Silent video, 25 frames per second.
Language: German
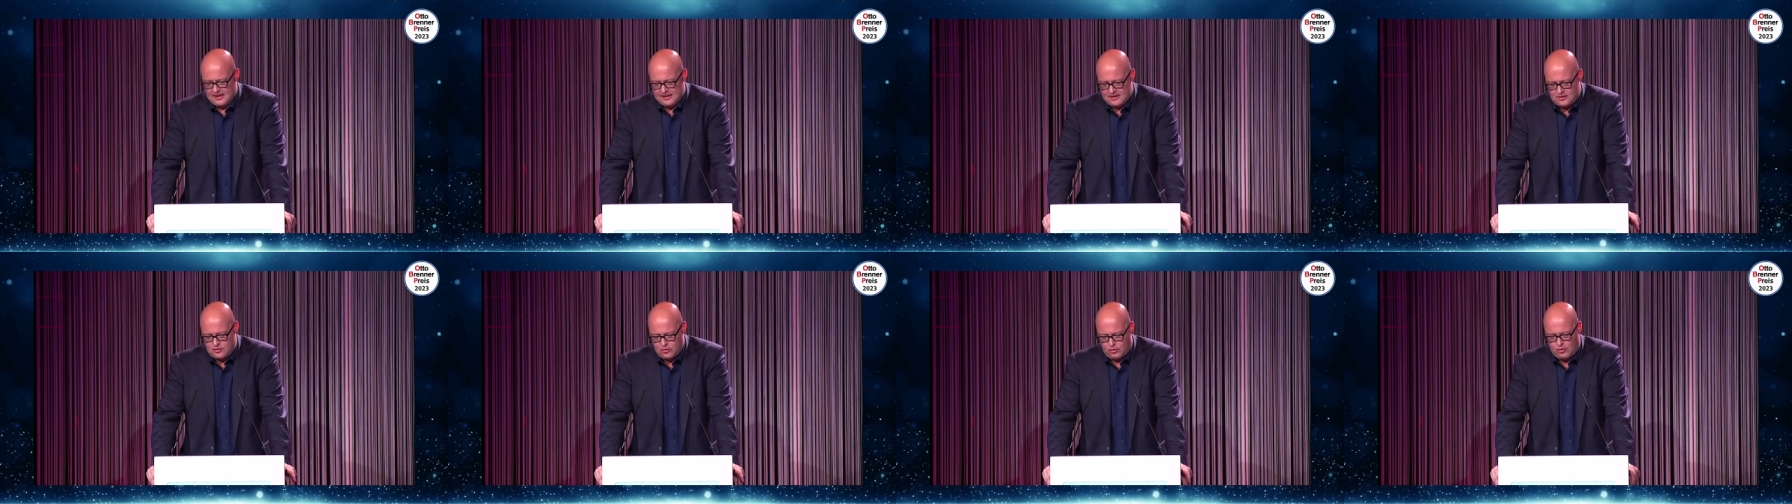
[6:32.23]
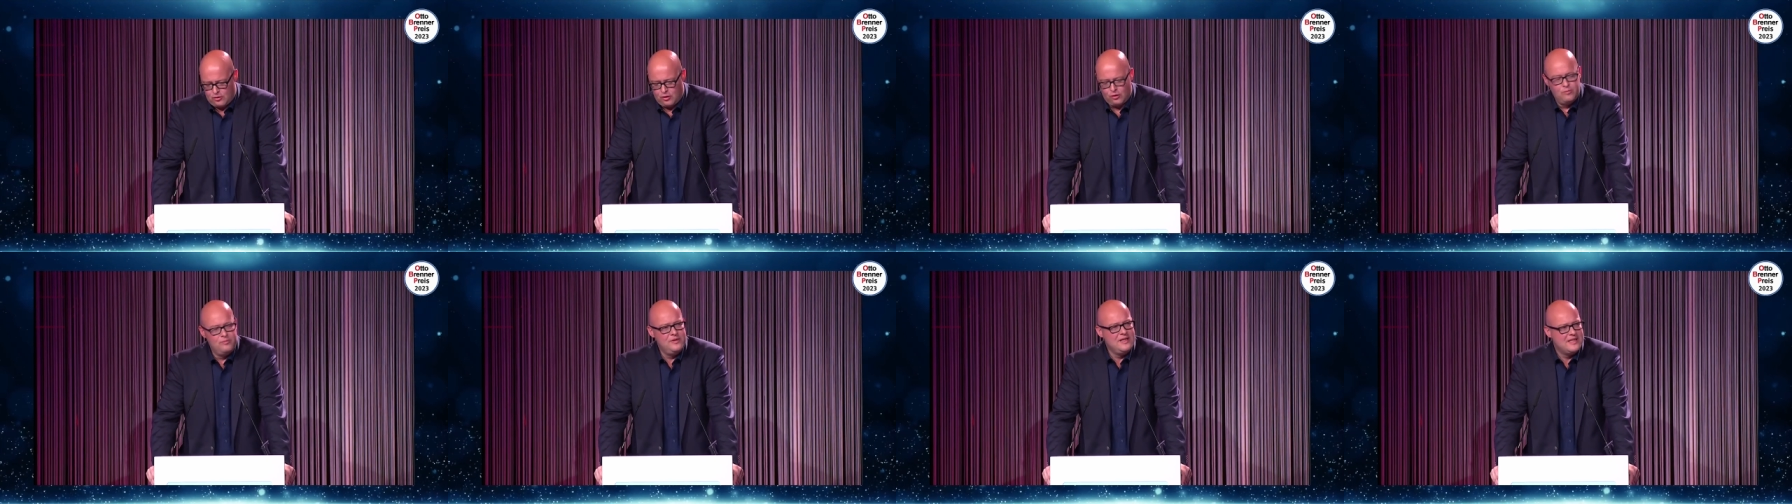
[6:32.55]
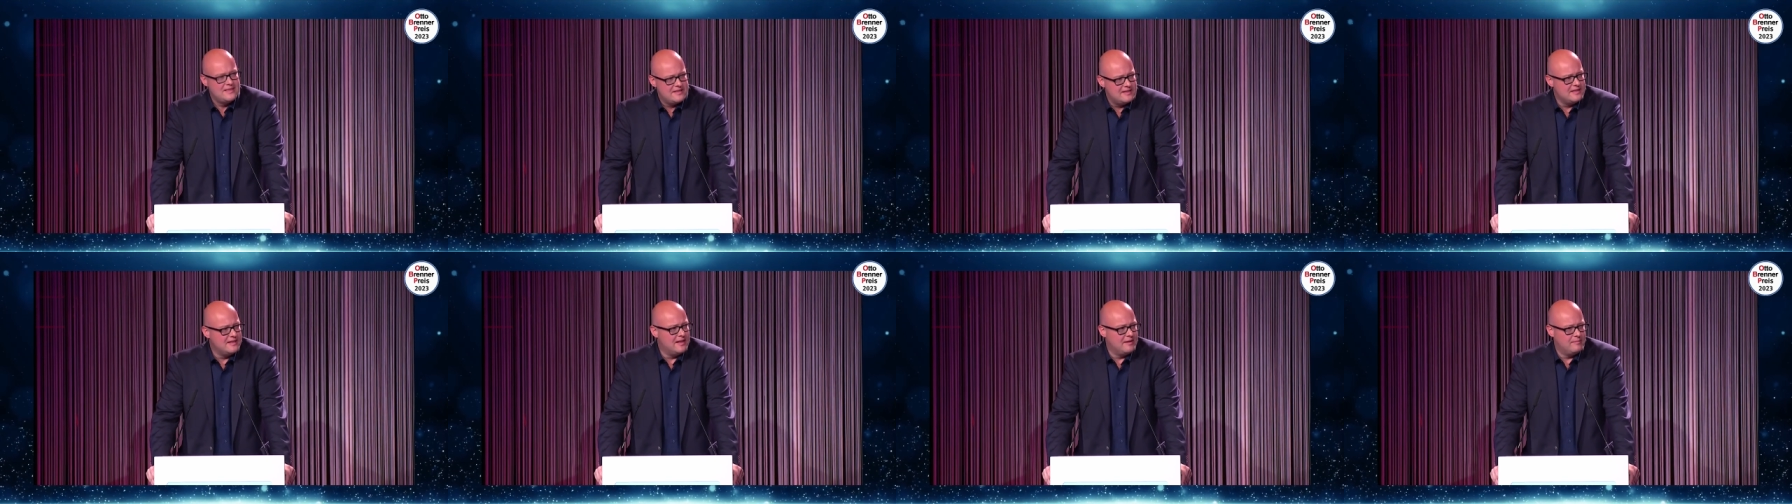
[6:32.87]
zu
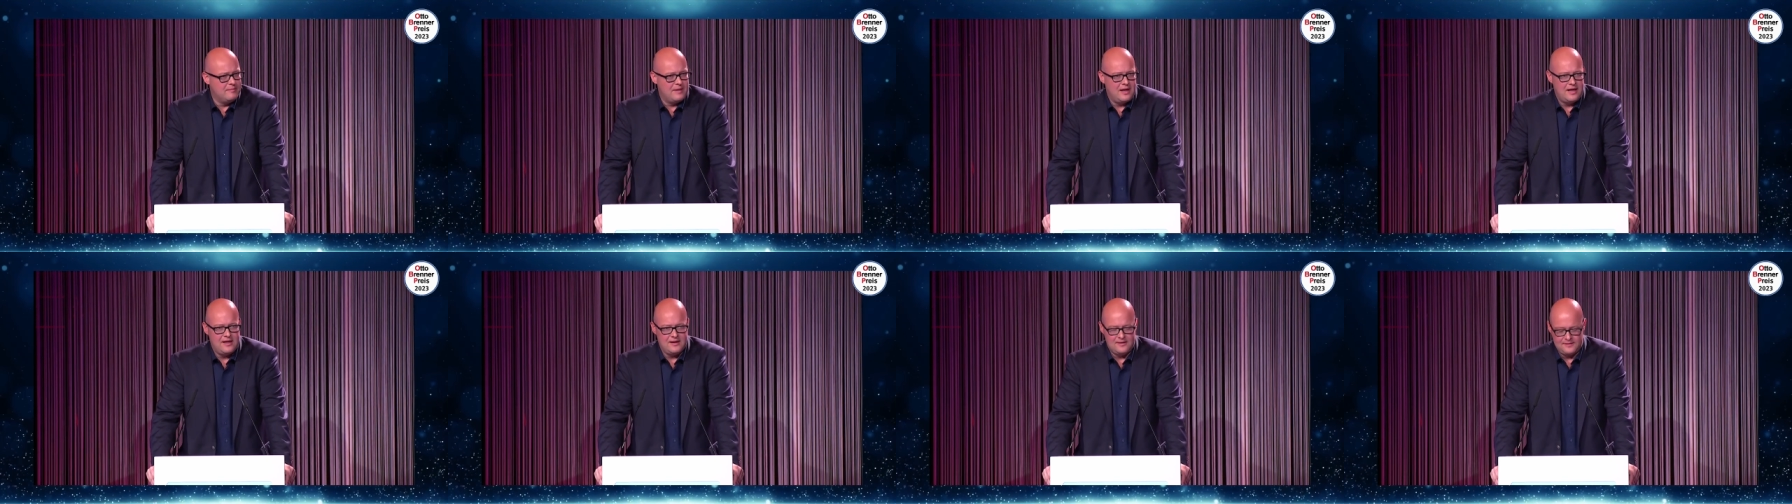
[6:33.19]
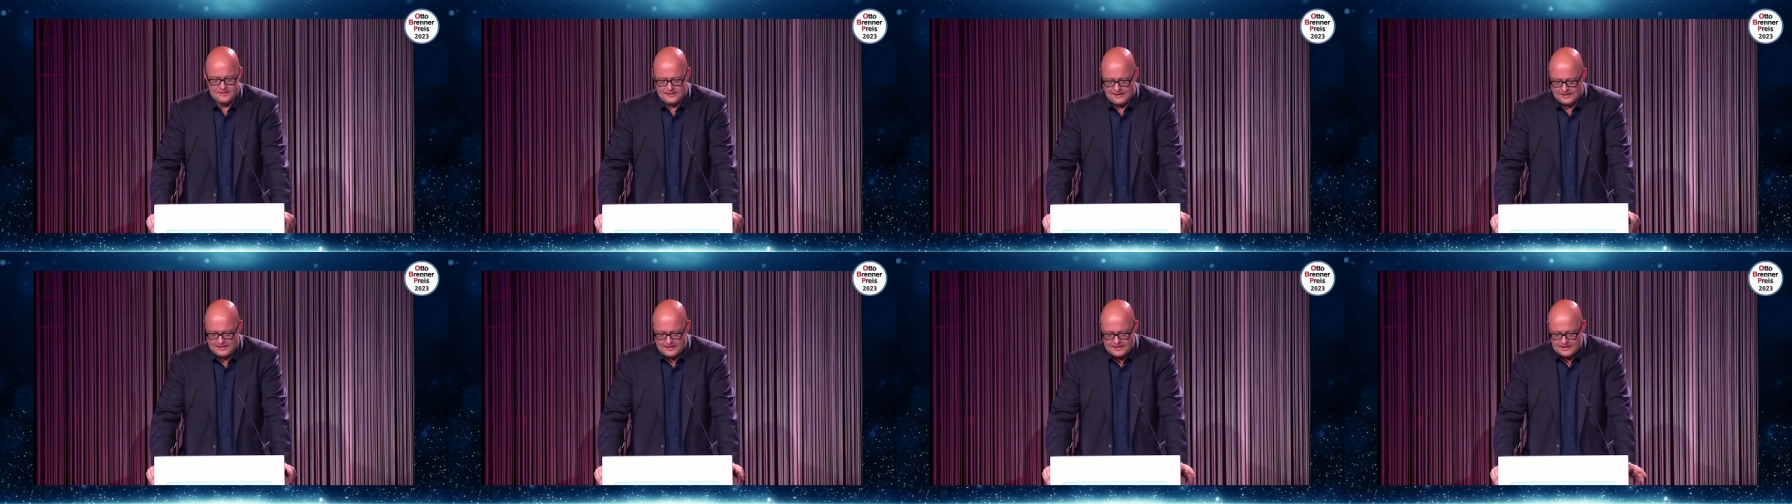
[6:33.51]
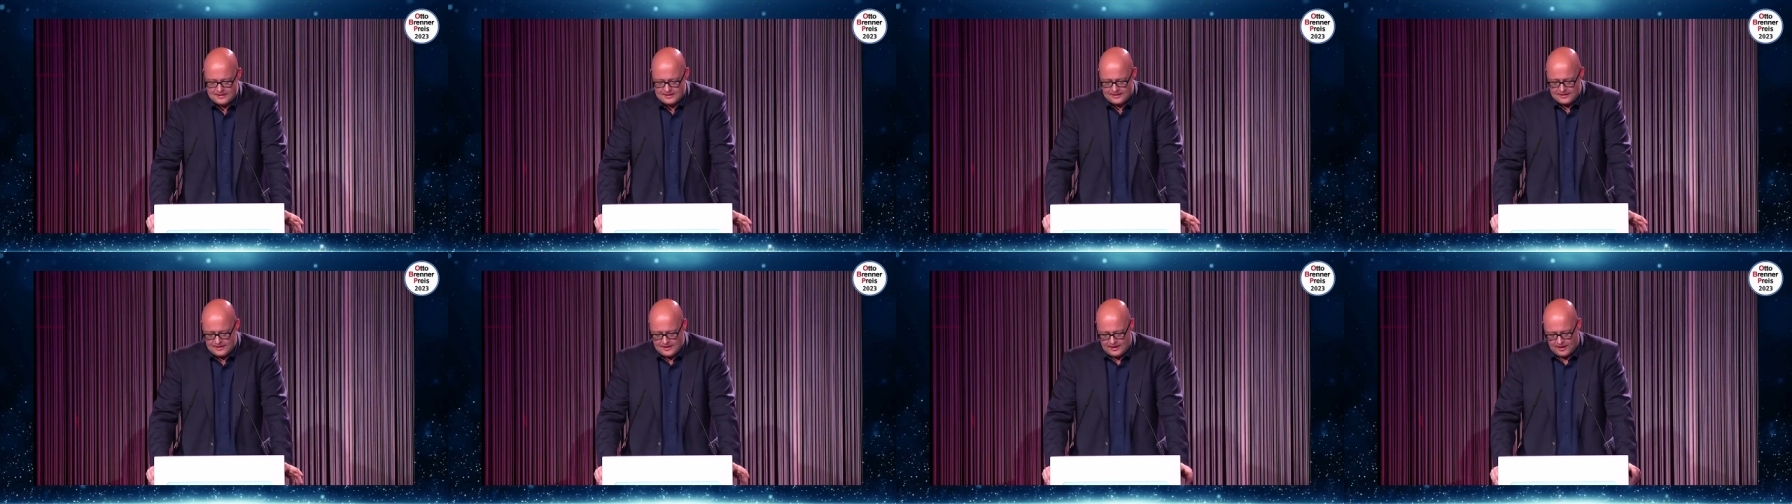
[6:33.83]
Kolumnistinnen machen. Das
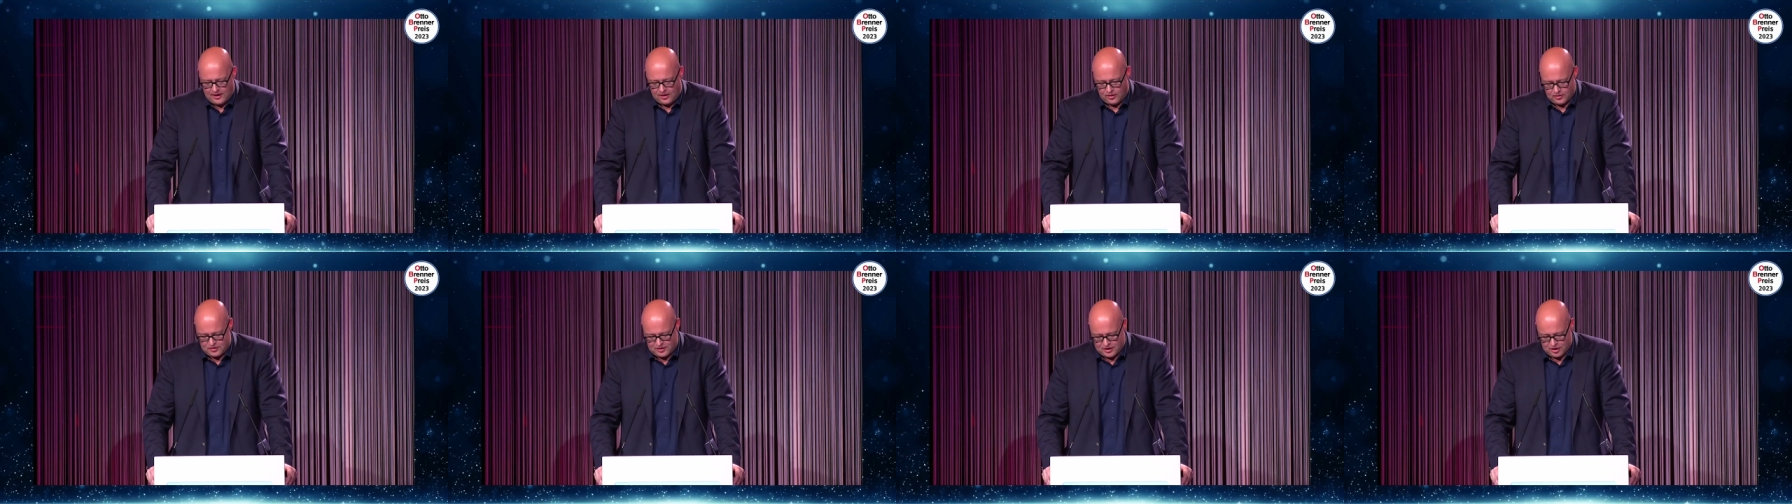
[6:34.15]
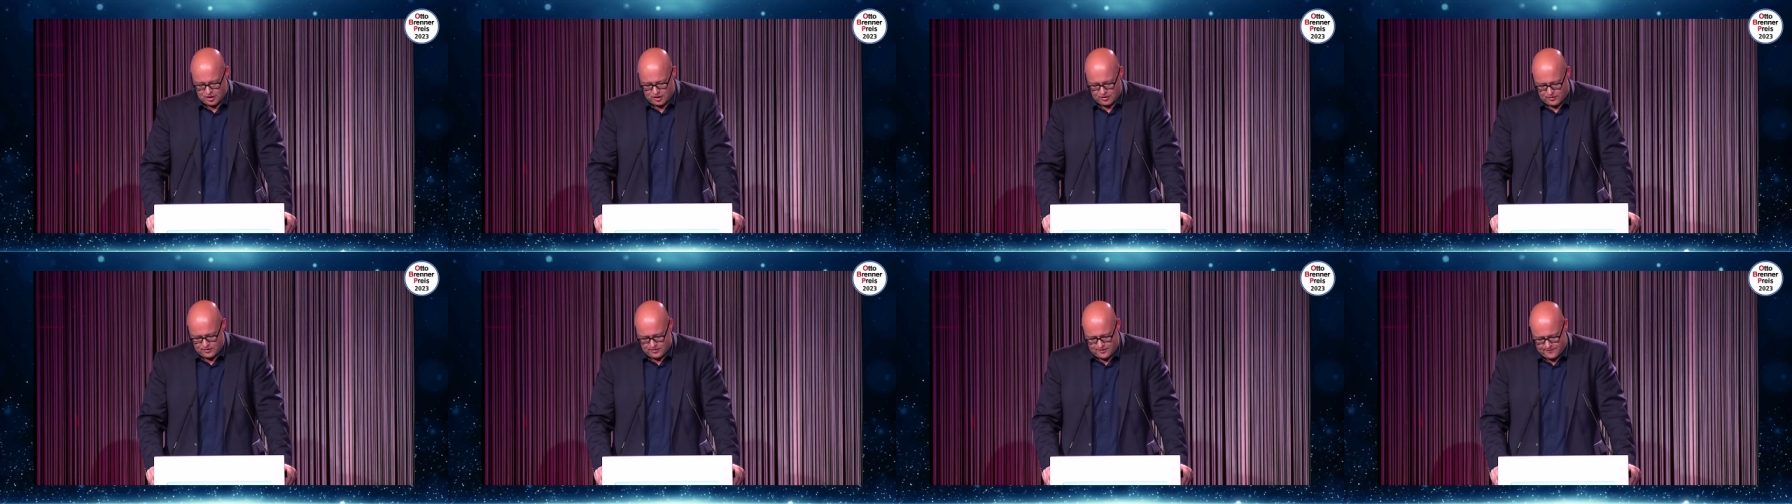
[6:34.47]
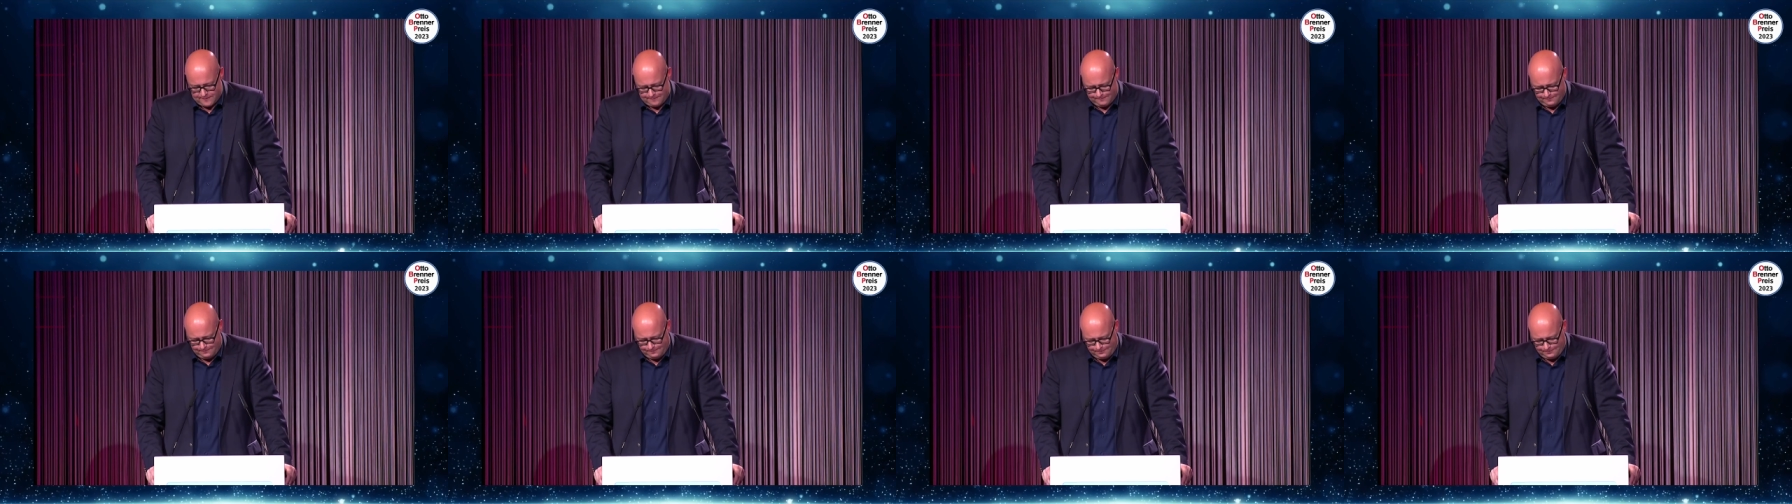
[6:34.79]
ist ausgeschlossen.